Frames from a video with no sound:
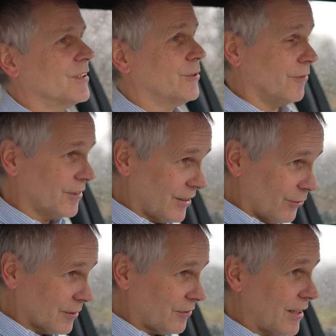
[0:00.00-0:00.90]
Ich hoffe, der
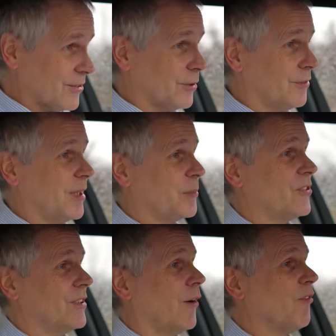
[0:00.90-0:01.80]
hört vielleicht noch wieder ein
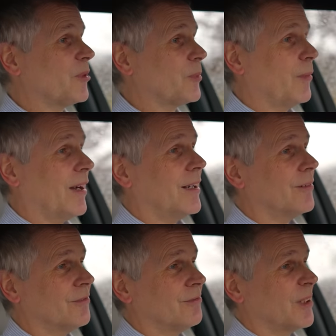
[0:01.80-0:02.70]
bisschen auf bis
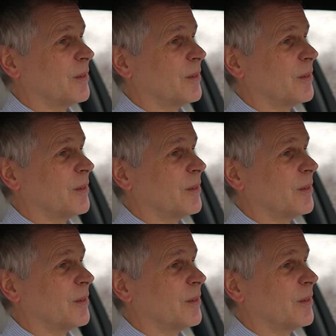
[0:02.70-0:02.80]
Bremerhaven,